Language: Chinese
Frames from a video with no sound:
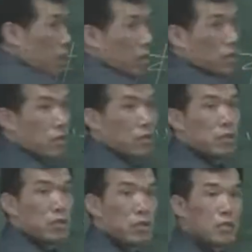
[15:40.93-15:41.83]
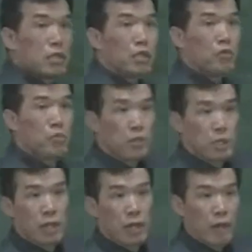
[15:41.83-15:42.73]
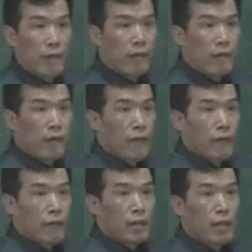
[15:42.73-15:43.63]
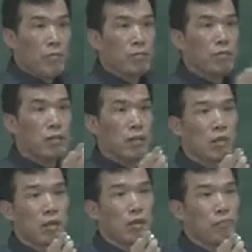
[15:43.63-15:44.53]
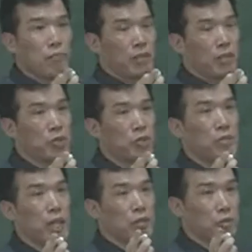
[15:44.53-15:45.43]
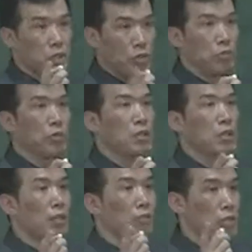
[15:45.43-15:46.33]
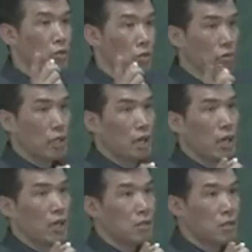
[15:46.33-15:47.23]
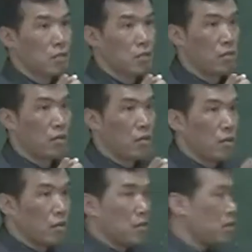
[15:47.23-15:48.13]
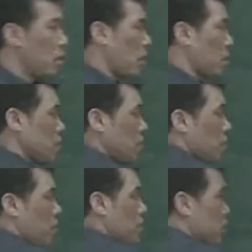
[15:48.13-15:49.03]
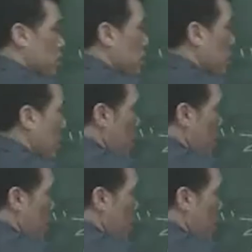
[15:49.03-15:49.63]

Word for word: 也也是输不起啊。你看木的特征本身就带有油性，而不是纯粹的刚性的。这两个字应该比疏泄